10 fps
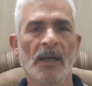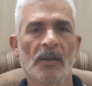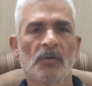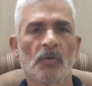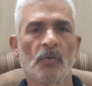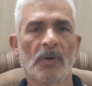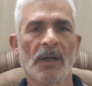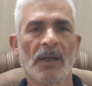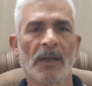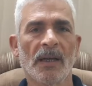الطيور
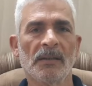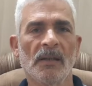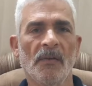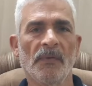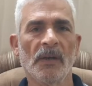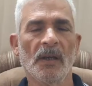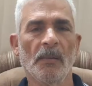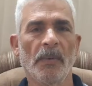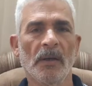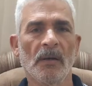اللي راقده في
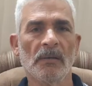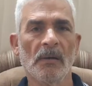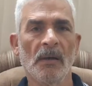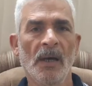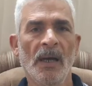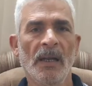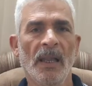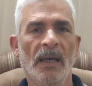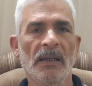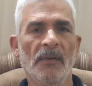البياضه
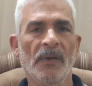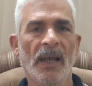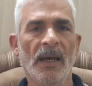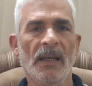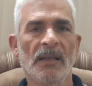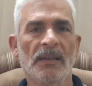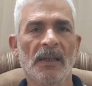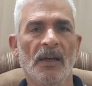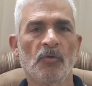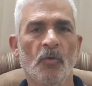لان في الحاله دي
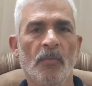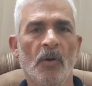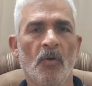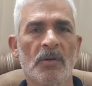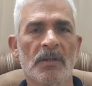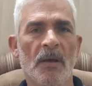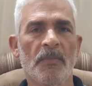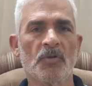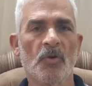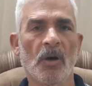هتقوم الانثى
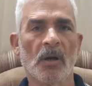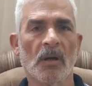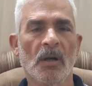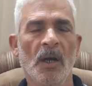بذعر